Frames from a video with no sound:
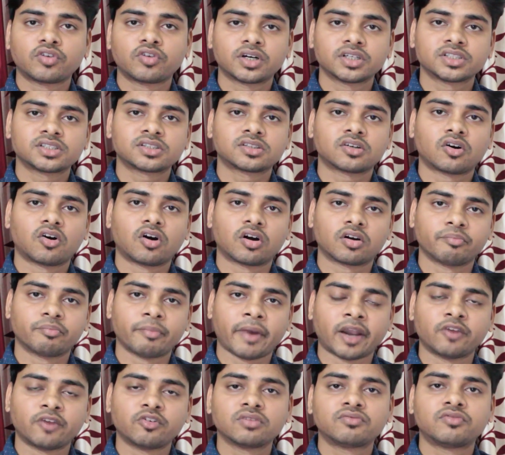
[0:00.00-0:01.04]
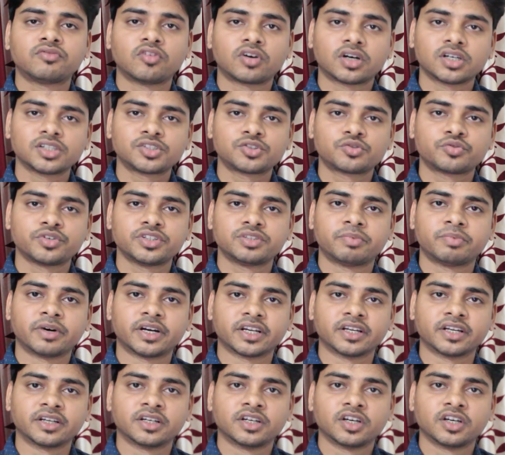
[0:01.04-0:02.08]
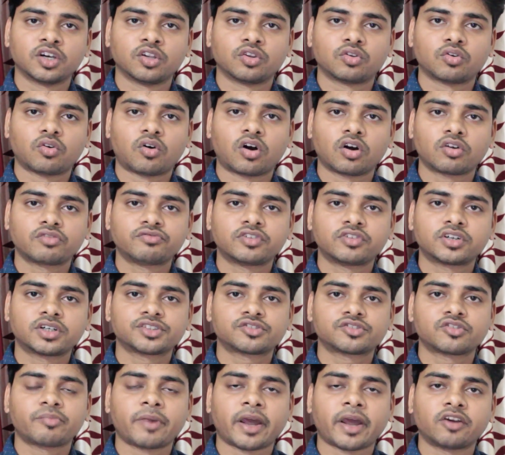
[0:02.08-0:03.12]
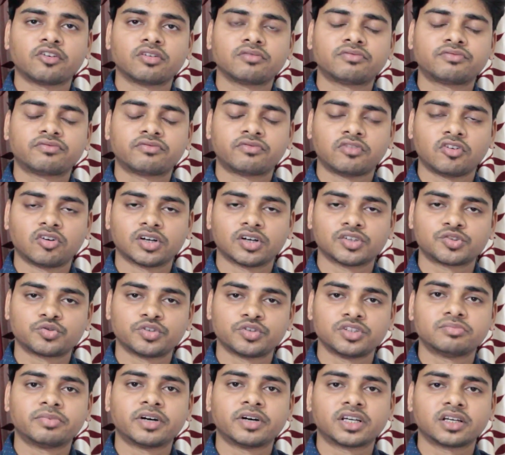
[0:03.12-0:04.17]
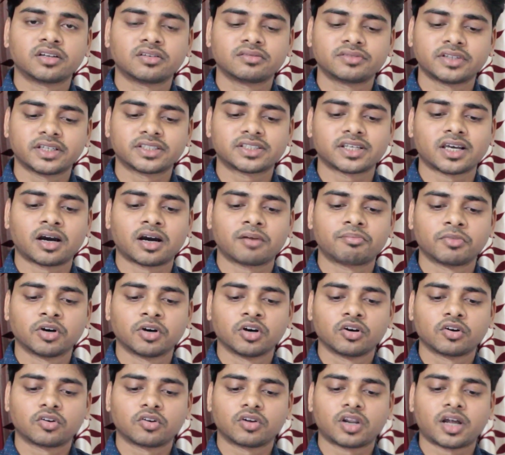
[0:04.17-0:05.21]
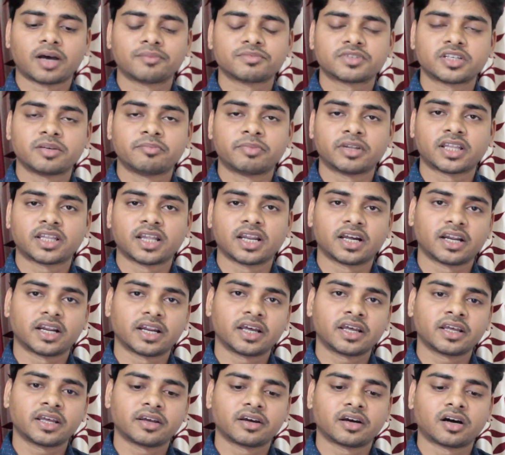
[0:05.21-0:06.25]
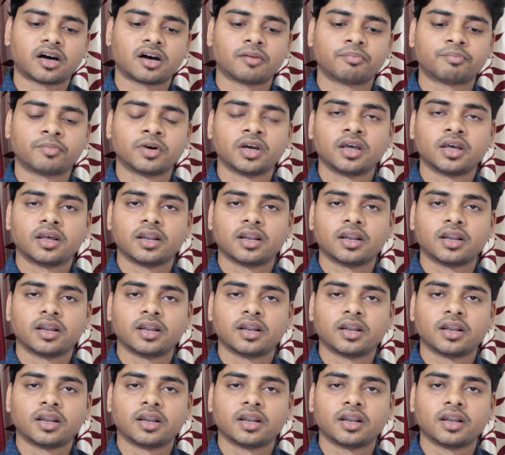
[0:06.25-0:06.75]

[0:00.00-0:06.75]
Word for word: फोकस और मैनुअल फोकस स्विच बटन तो ऑटो फोकस और मैनुअल फोकस स्विच बटन जैसे आपको नाम से ही पता लग रहा है आप